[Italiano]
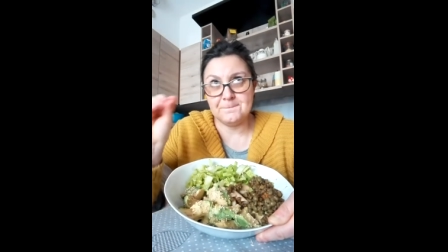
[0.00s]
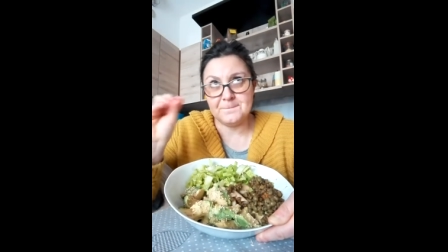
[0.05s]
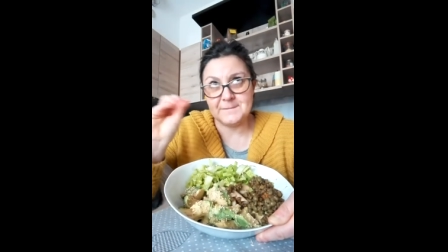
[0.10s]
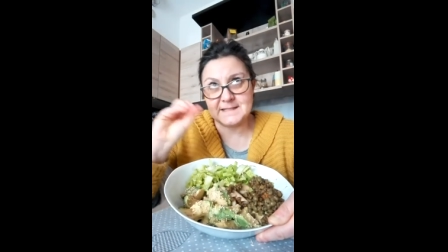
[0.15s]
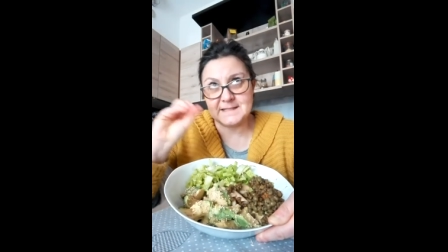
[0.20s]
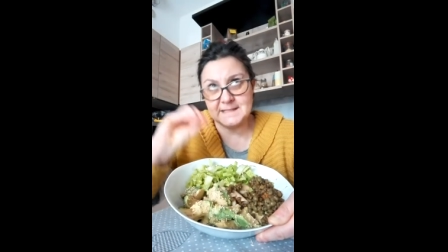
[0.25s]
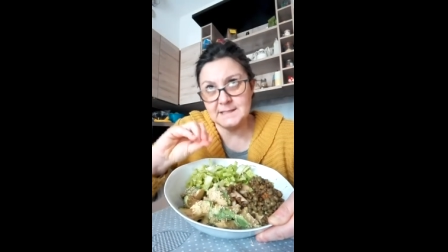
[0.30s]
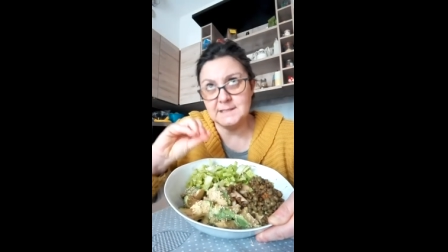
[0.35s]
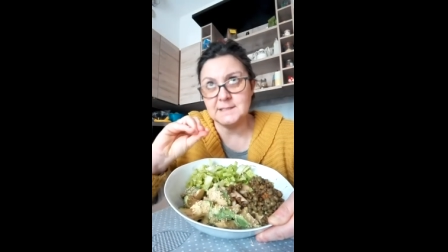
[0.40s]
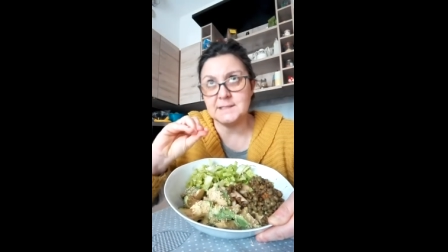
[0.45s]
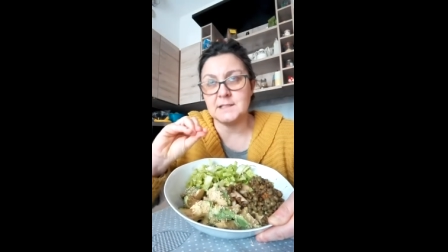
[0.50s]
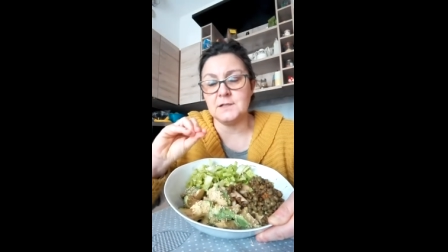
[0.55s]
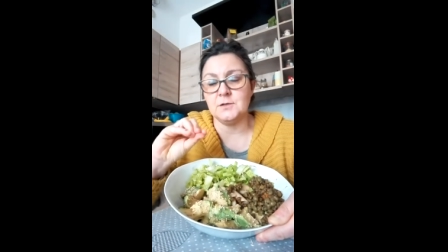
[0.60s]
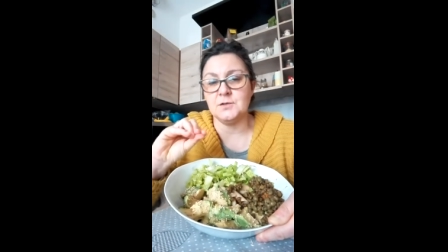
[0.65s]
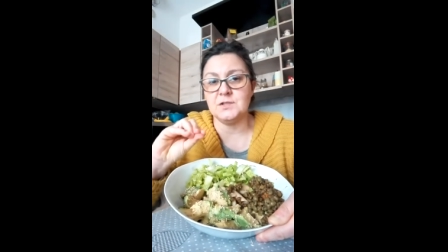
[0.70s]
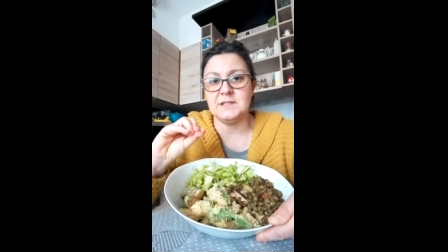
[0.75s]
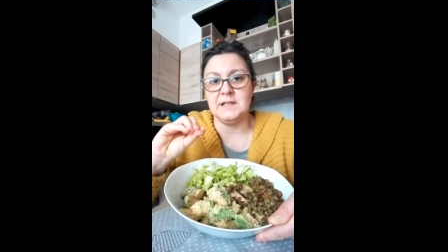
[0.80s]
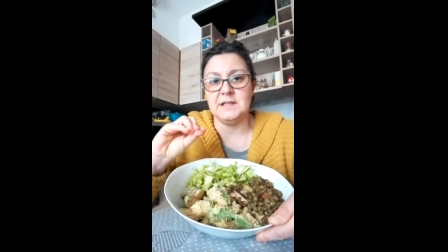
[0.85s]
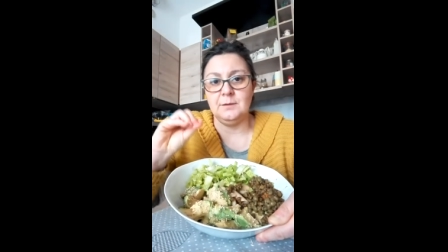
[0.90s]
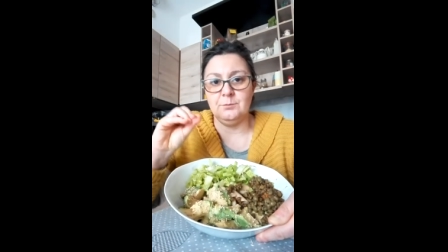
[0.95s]
senza lo
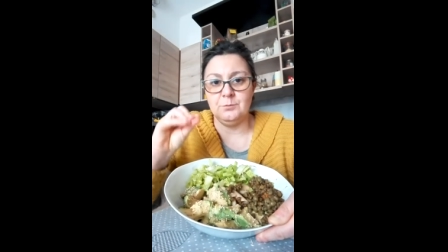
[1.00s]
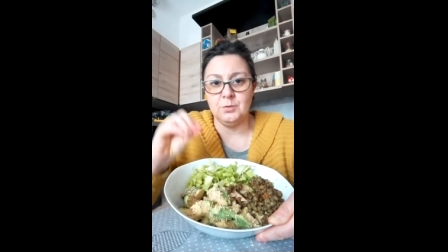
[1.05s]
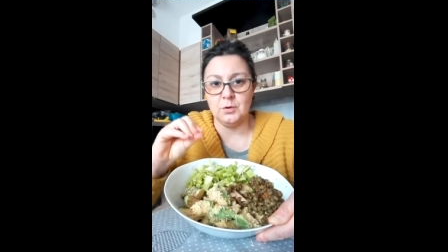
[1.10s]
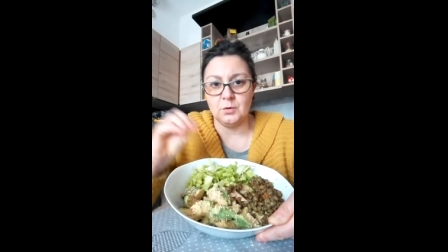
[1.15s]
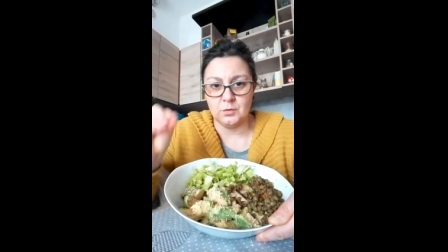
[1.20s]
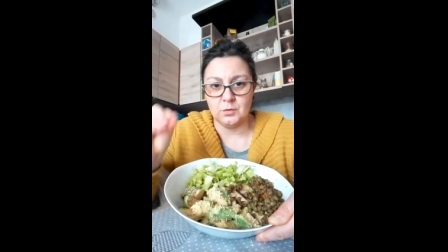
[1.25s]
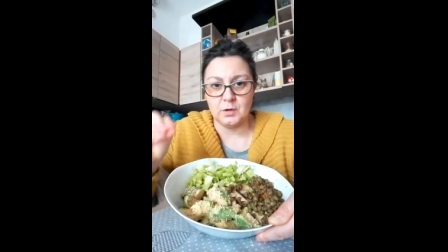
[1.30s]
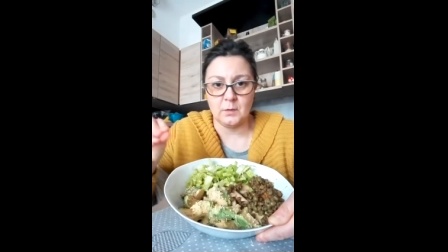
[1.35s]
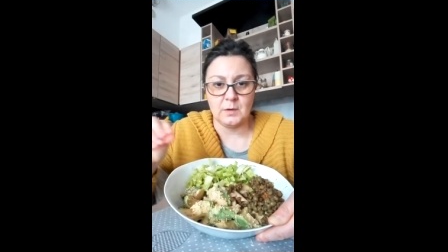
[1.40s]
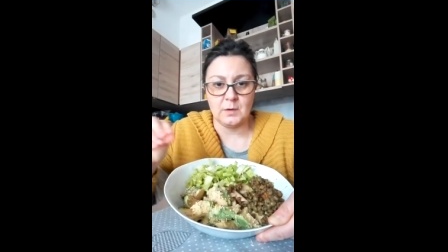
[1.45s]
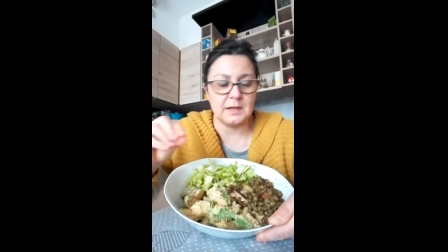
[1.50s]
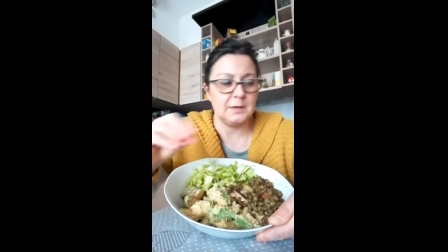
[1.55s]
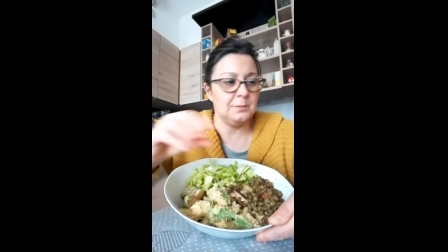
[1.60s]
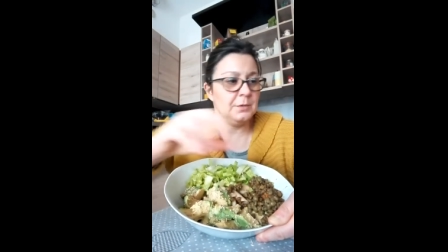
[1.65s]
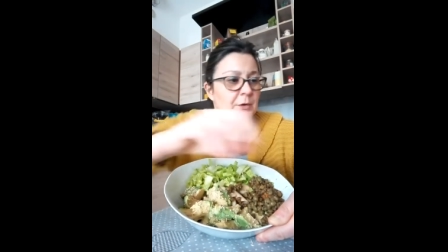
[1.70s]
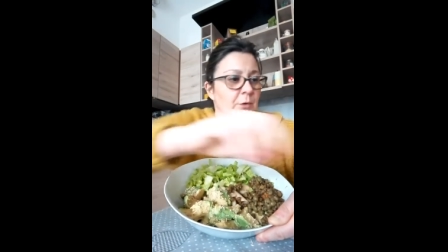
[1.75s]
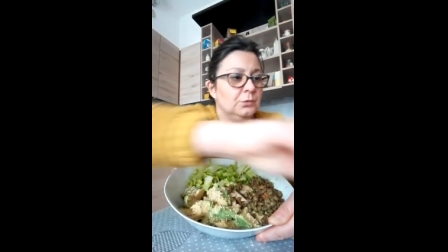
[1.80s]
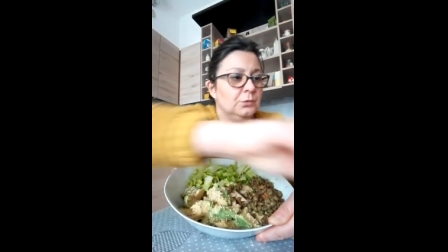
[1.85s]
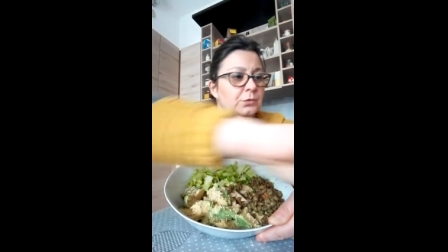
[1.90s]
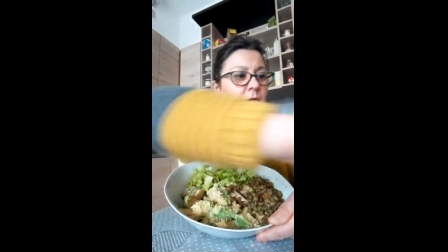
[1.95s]
stampo ancora qualche
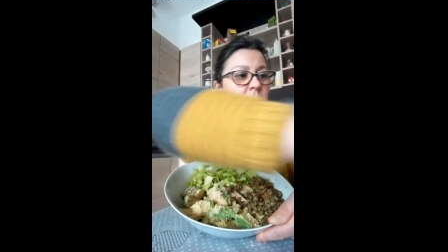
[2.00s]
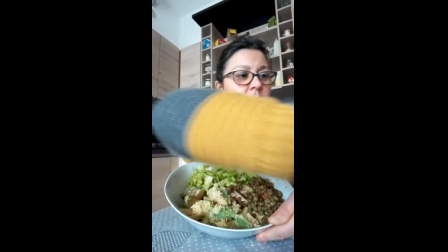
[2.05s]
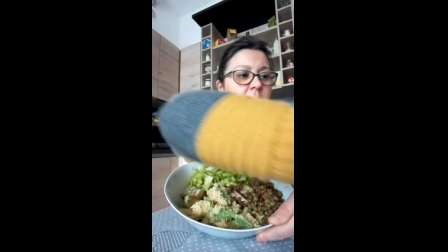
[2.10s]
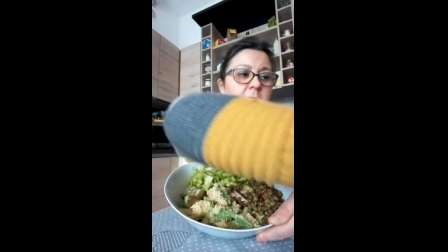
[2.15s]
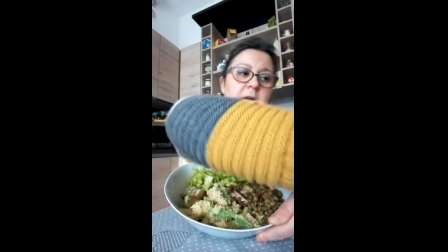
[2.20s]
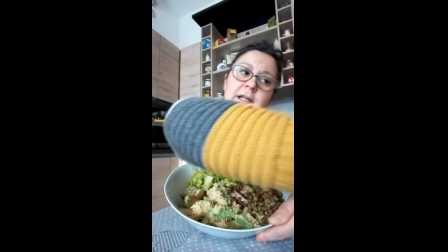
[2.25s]
minuto.